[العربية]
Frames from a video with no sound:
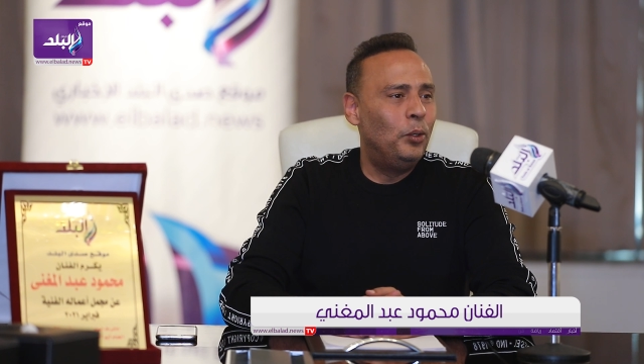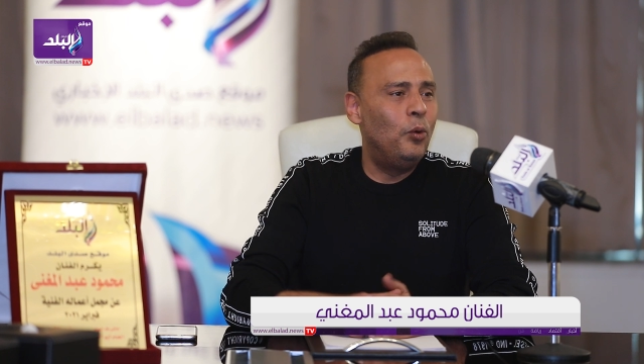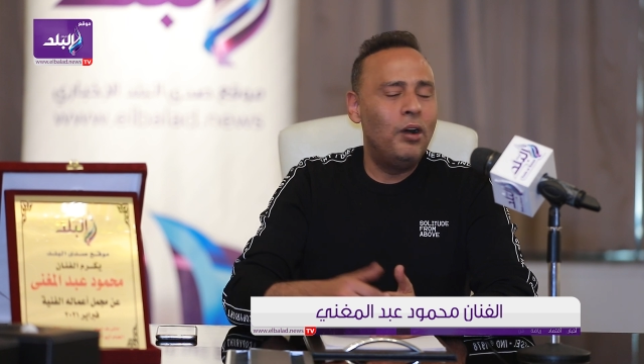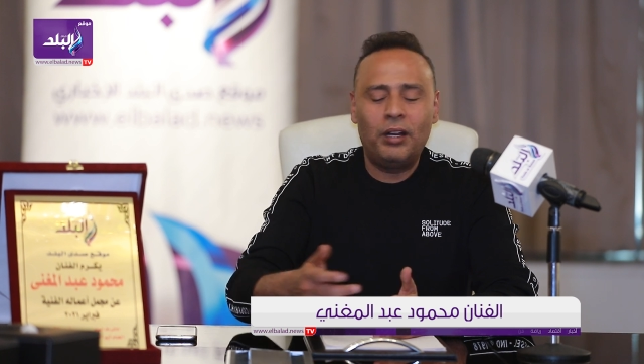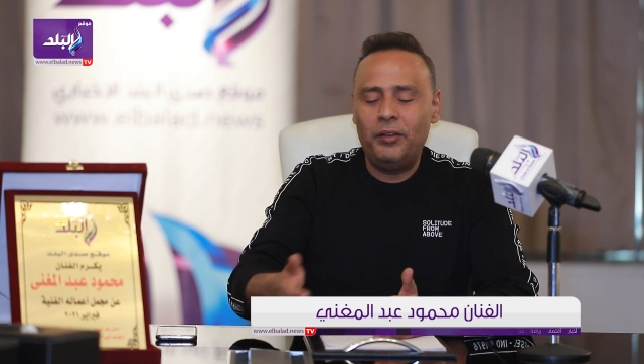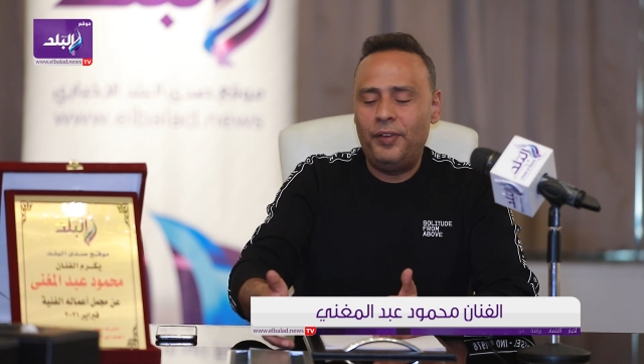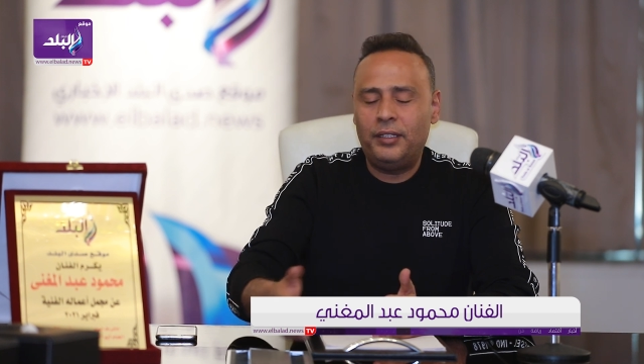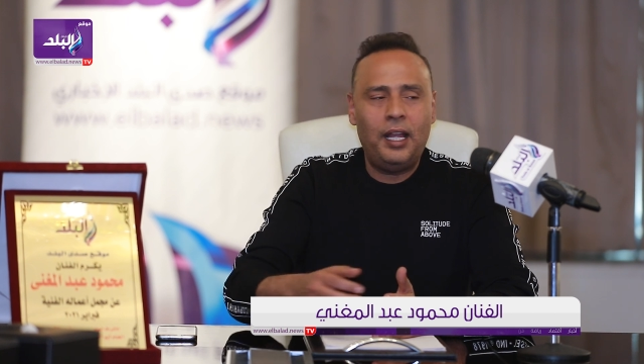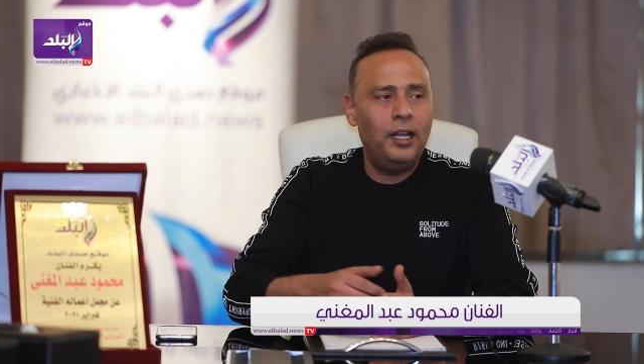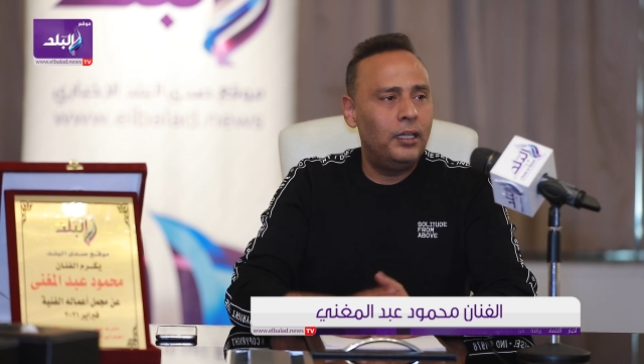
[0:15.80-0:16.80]
واقرا
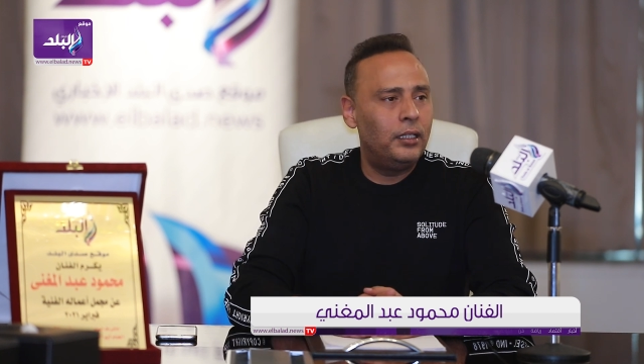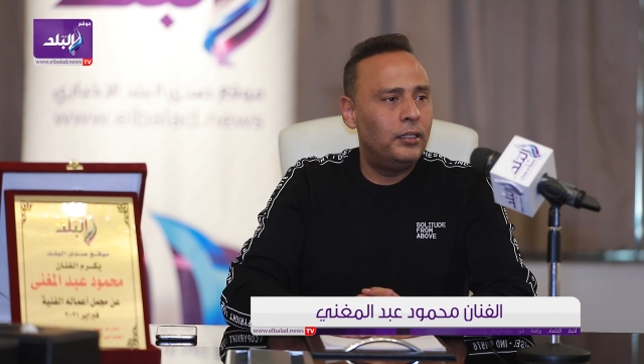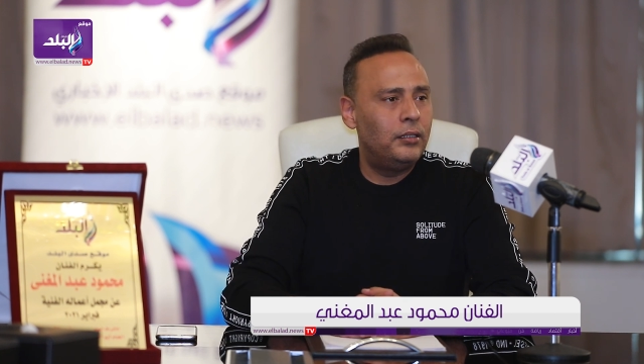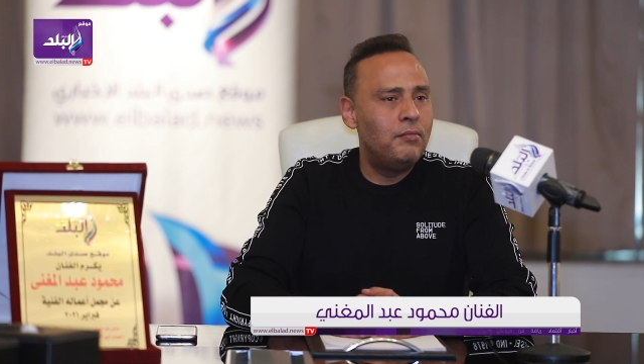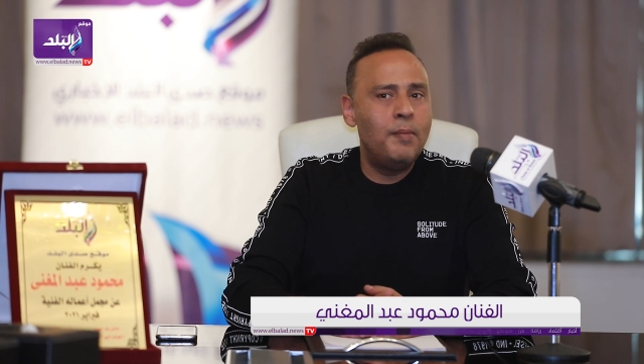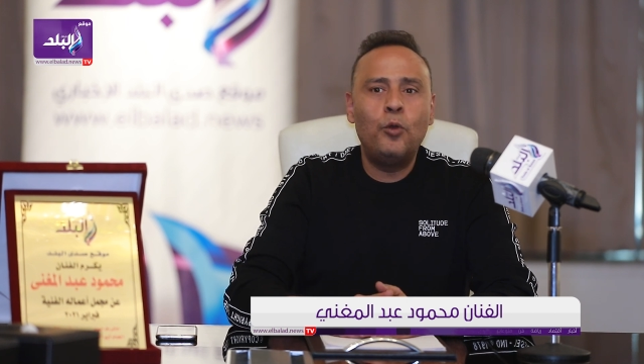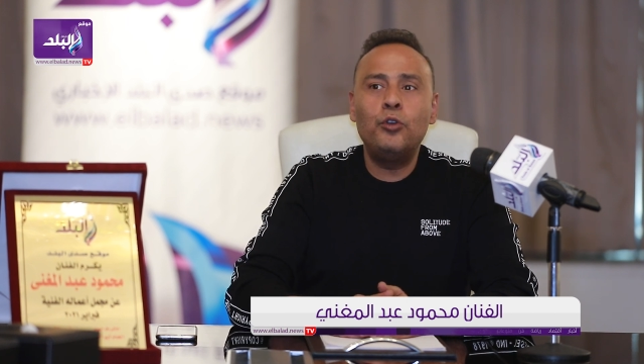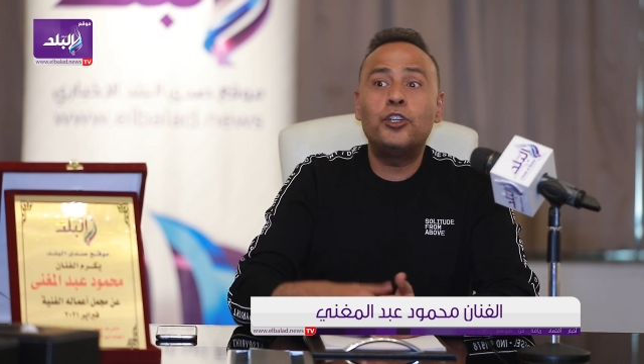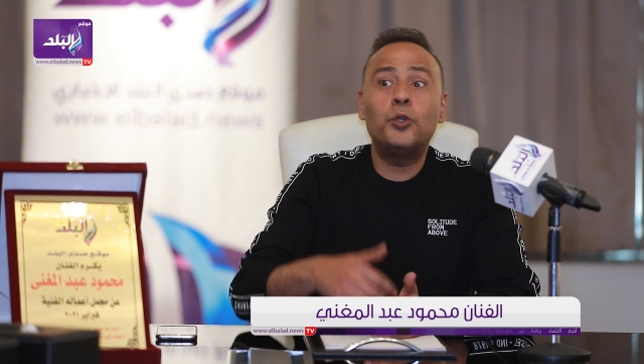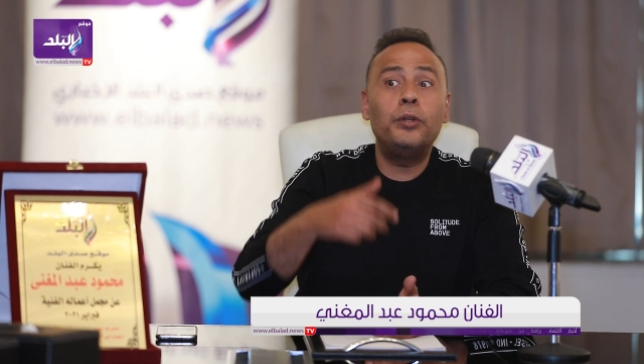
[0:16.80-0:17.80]
الفاتحه ما
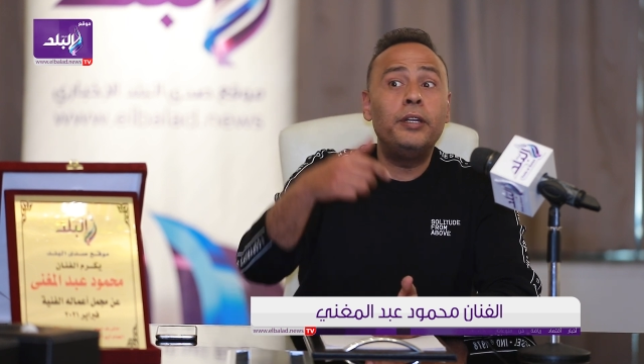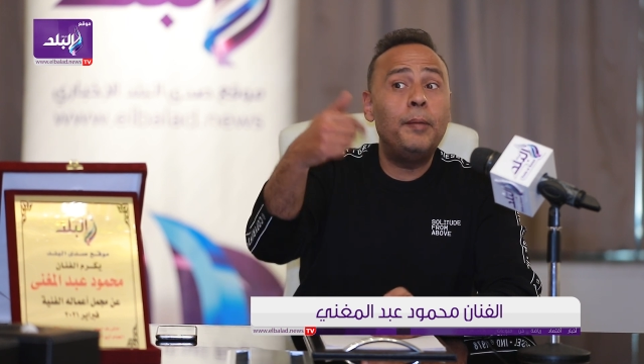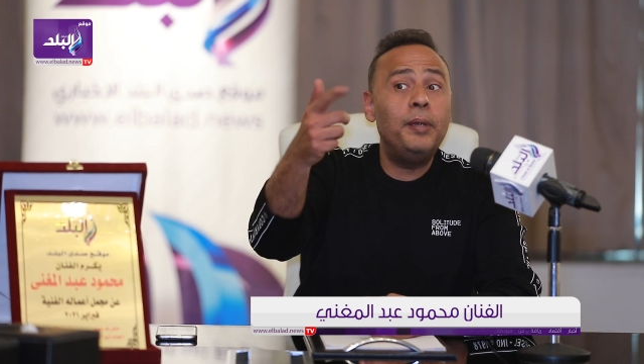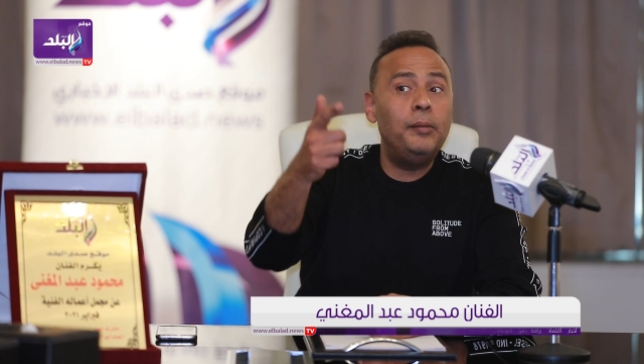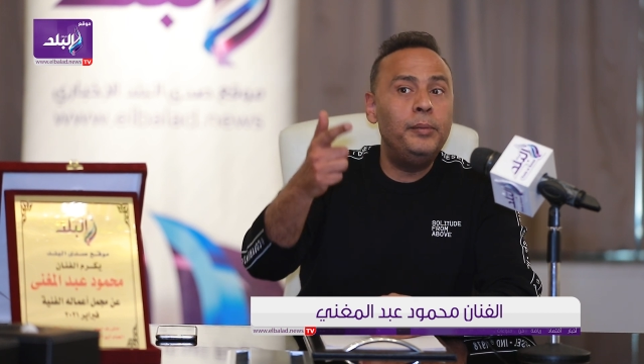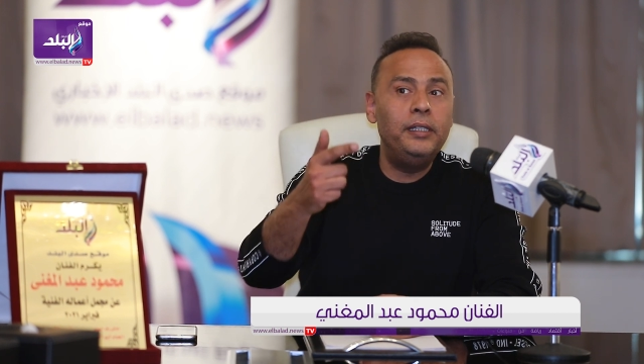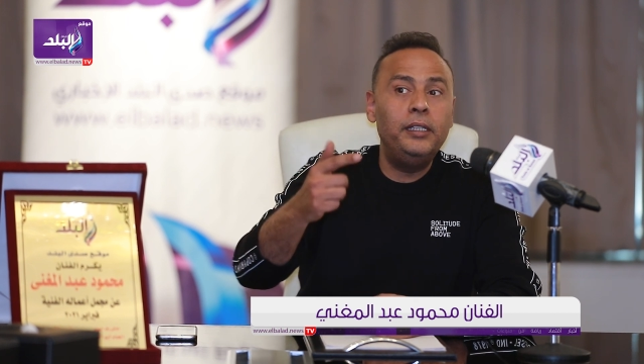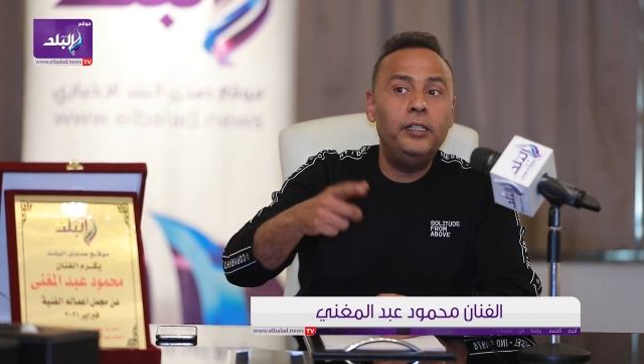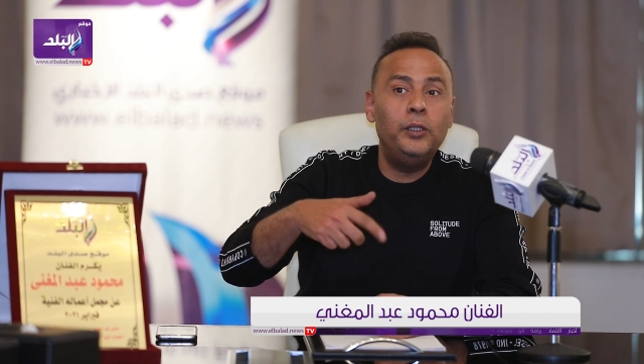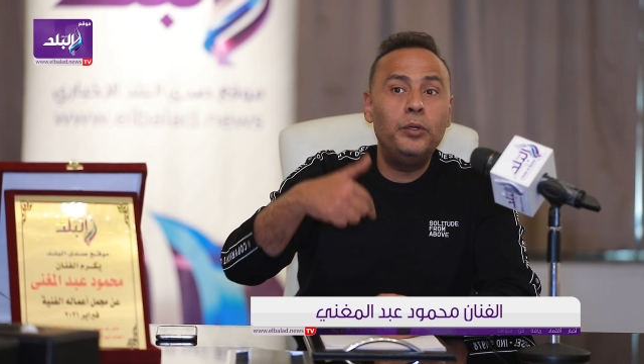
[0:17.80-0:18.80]
بقولش والنبي
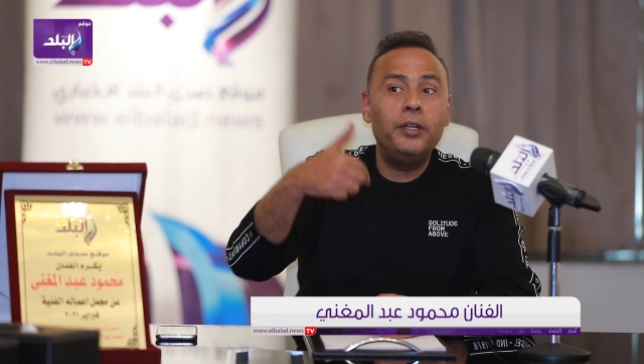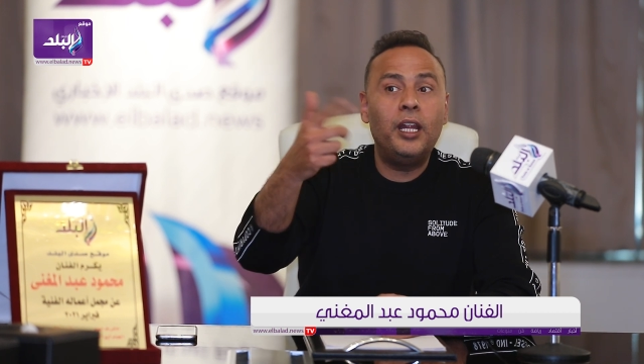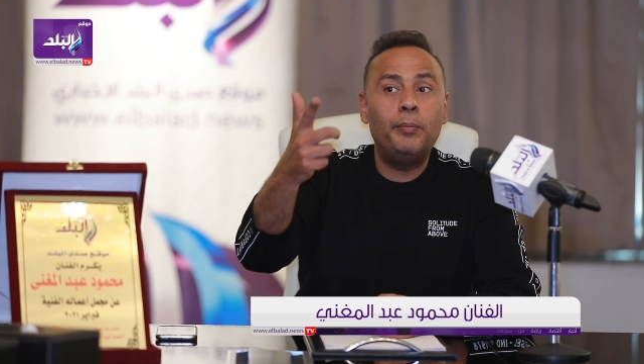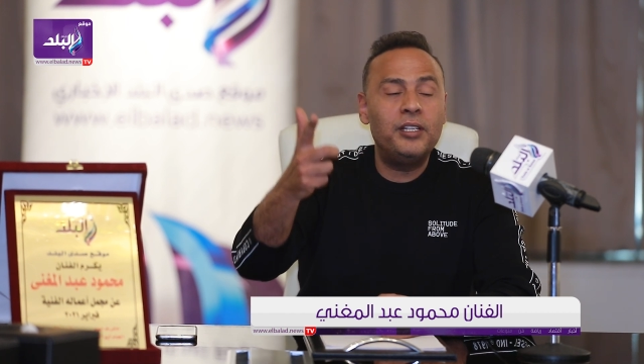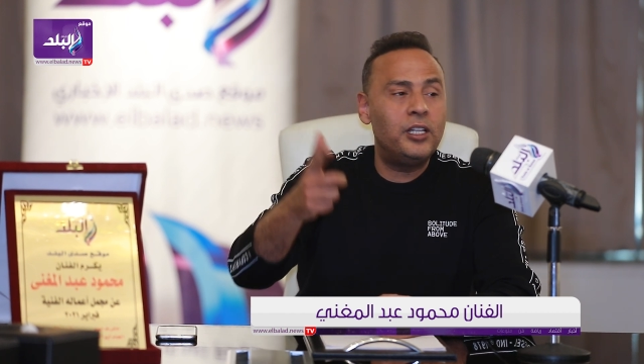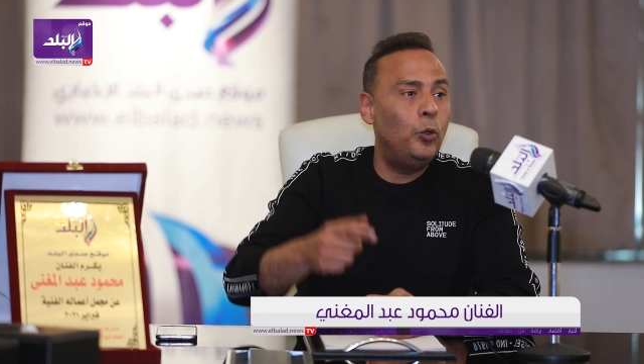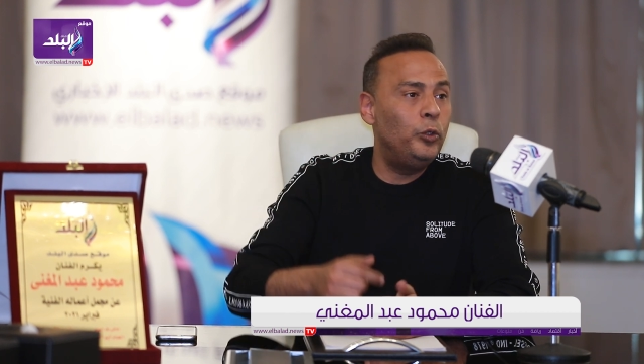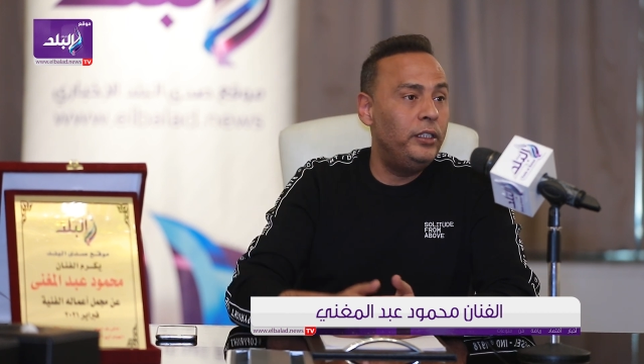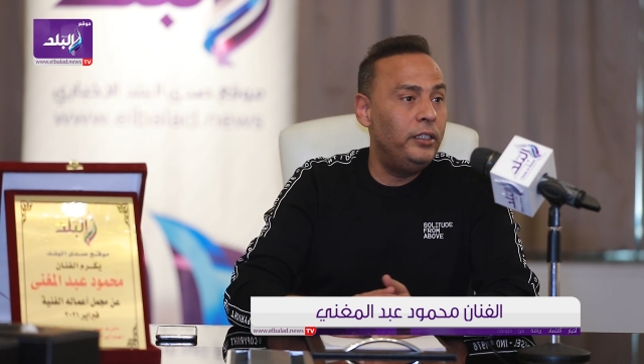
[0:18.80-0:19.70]
اعملي لي والنبي سوي